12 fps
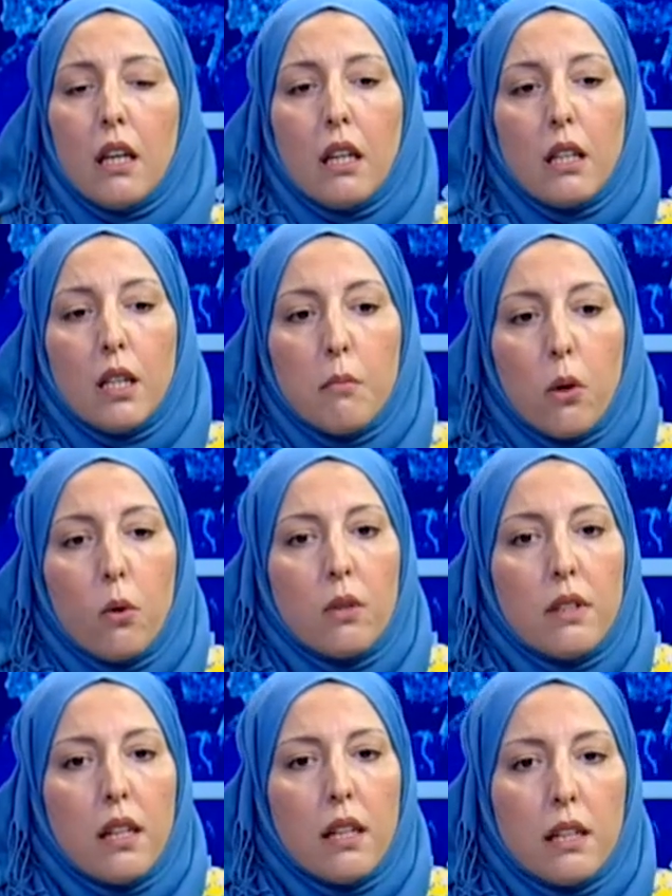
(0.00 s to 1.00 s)
كما
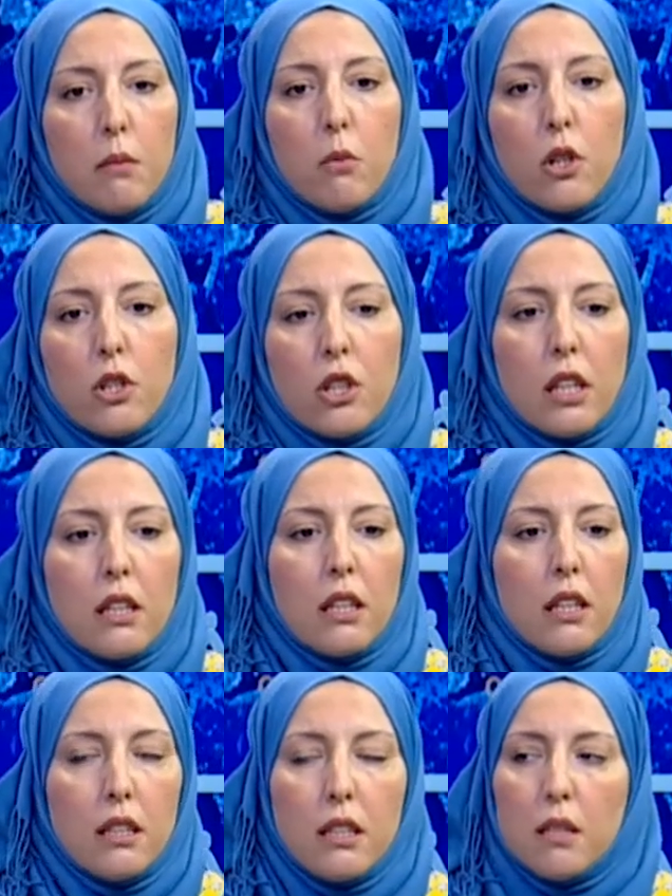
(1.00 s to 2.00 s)
قلت هذه المؤشرات
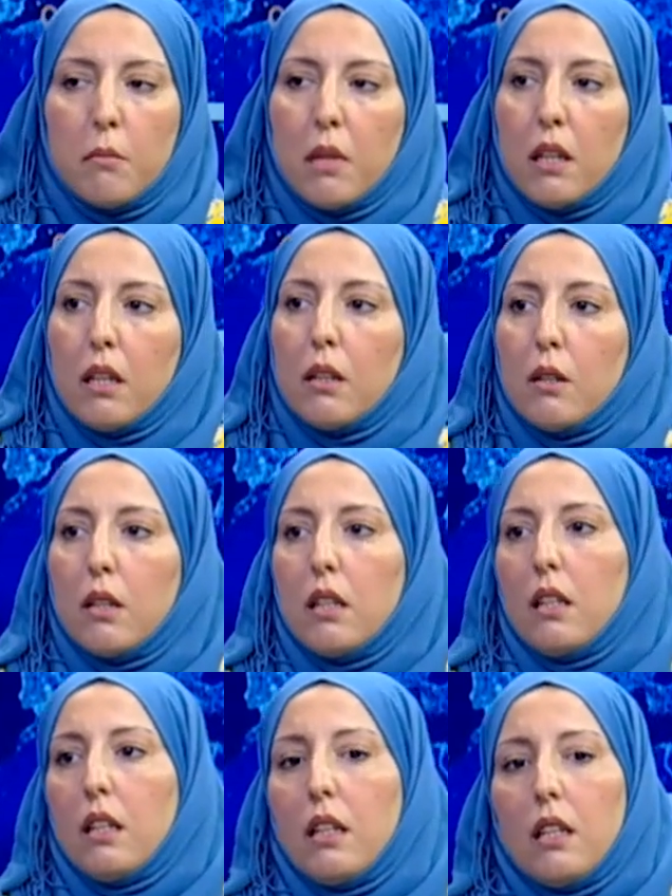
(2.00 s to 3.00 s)
راح تسمح
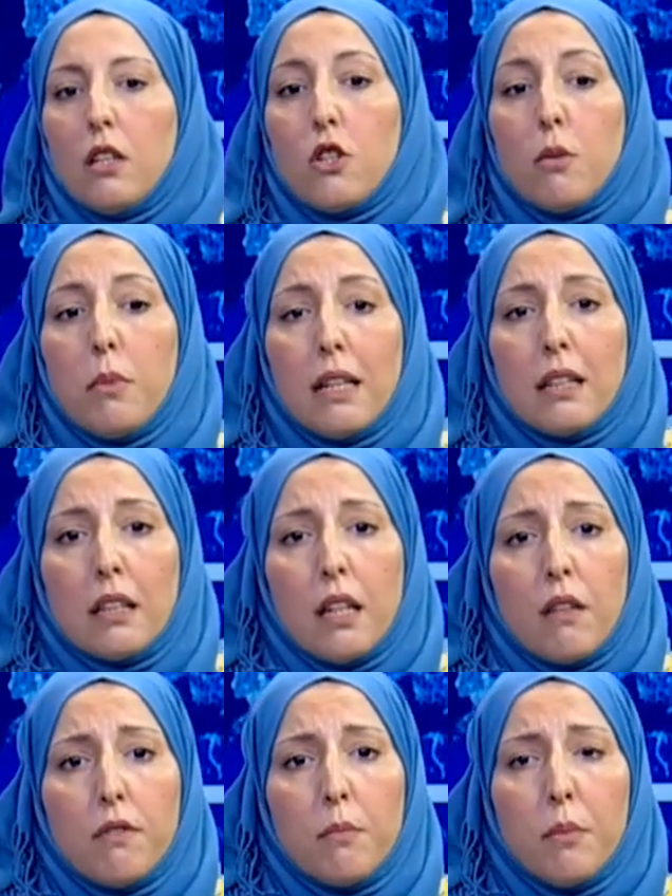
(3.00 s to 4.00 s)
لجميع
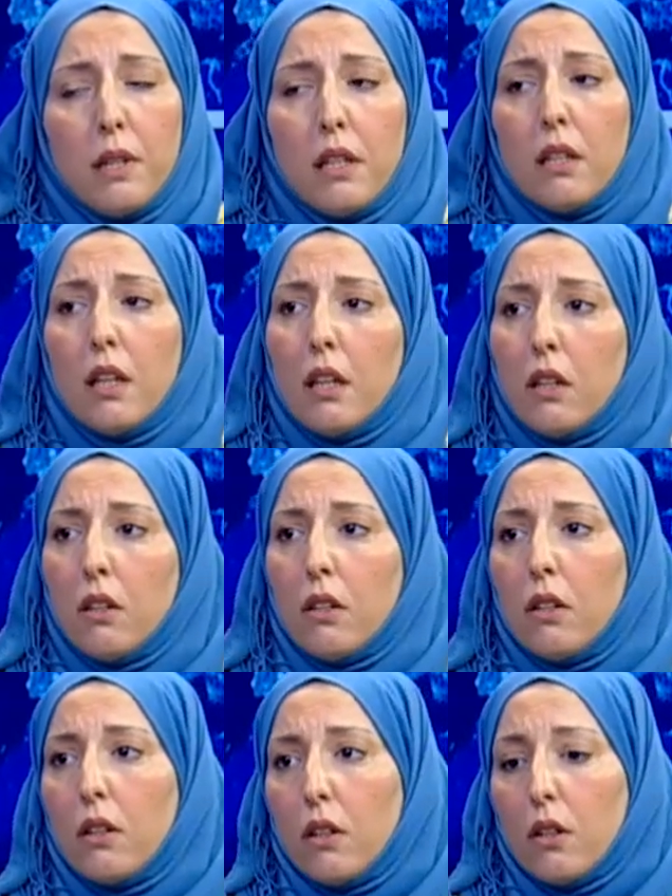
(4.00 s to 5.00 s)
الاطراف ب
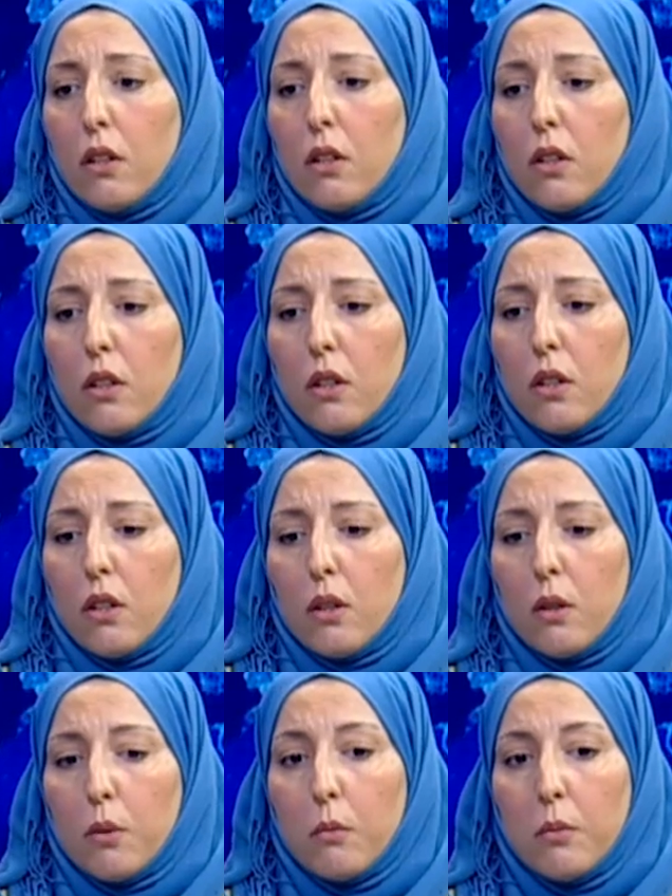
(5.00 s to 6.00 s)

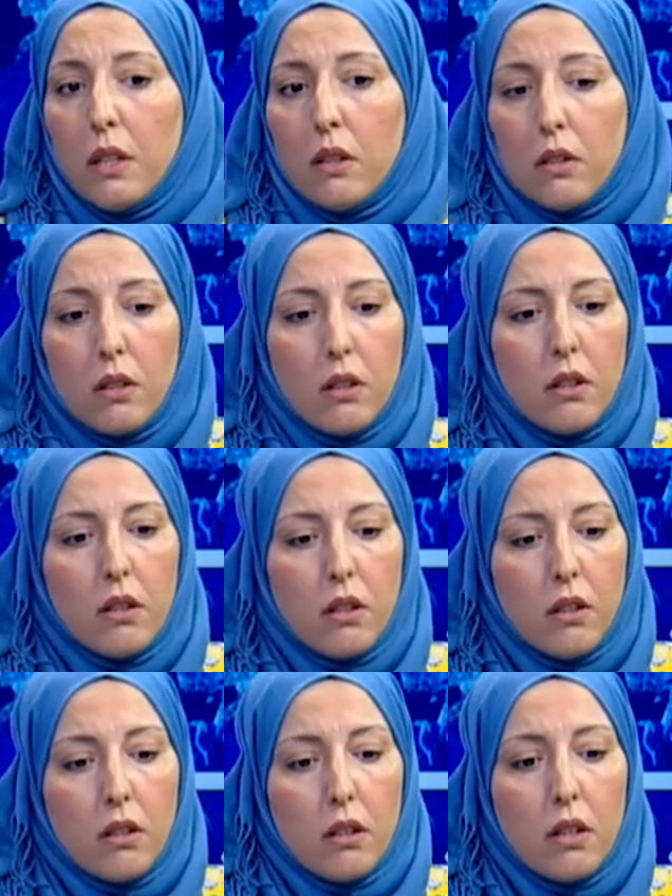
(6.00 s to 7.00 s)
آه، ب
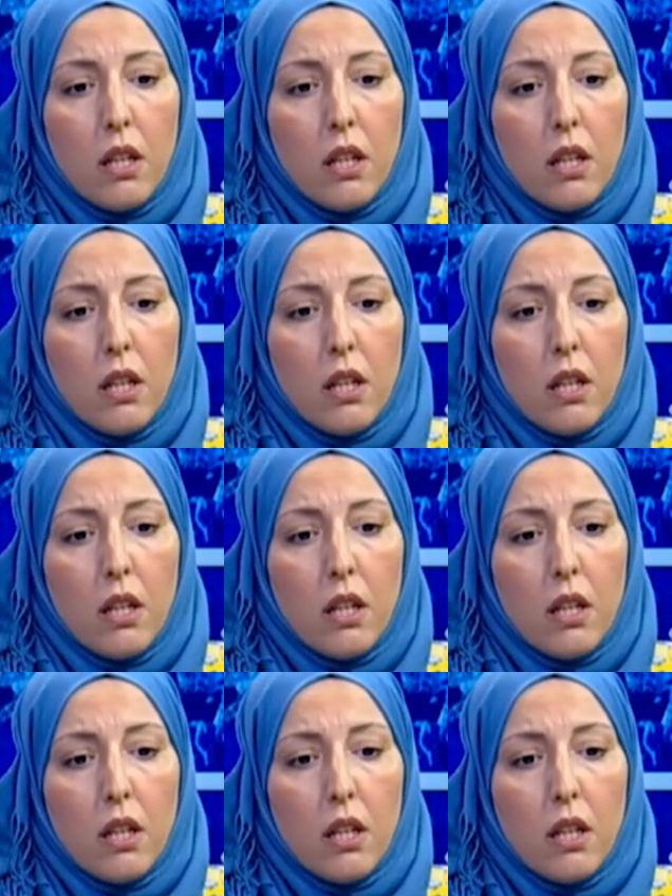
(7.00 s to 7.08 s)
آه،